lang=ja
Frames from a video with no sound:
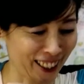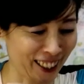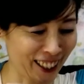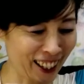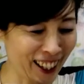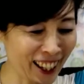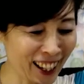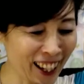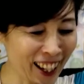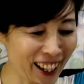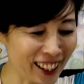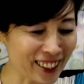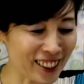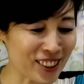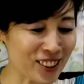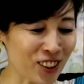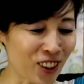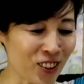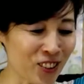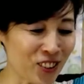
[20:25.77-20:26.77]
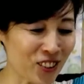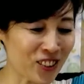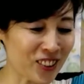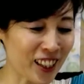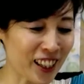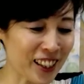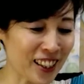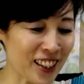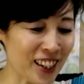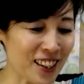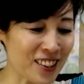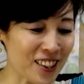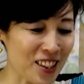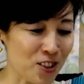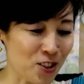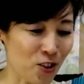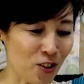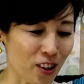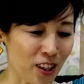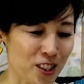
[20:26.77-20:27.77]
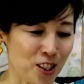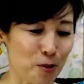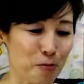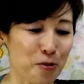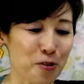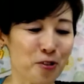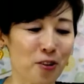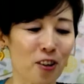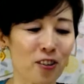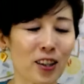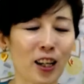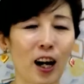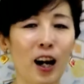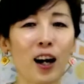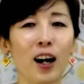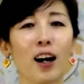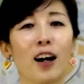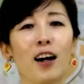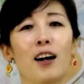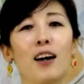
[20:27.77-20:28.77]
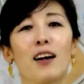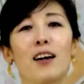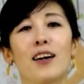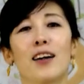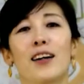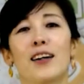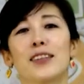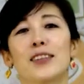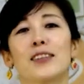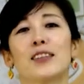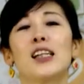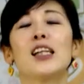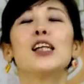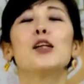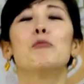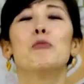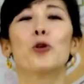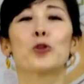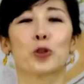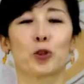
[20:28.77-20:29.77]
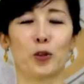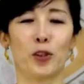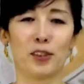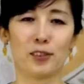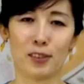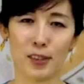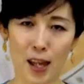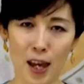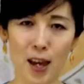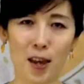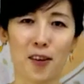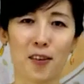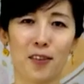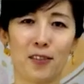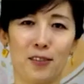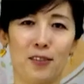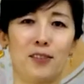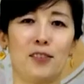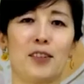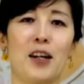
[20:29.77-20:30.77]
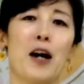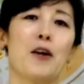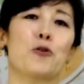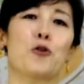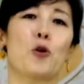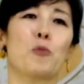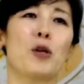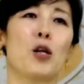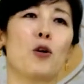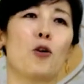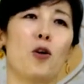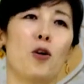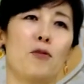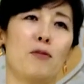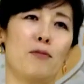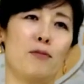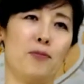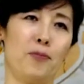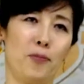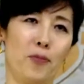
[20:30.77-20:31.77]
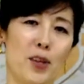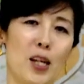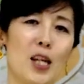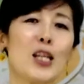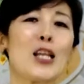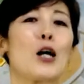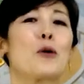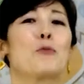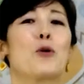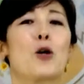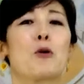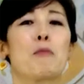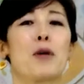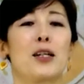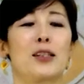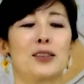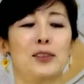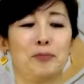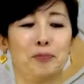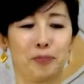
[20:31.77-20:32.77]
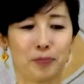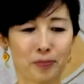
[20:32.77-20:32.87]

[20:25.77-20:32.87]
す。理想の敵なんでしょうか、自分の。あ、いい妄想ですね。うん、菅野美穂、いいと思います。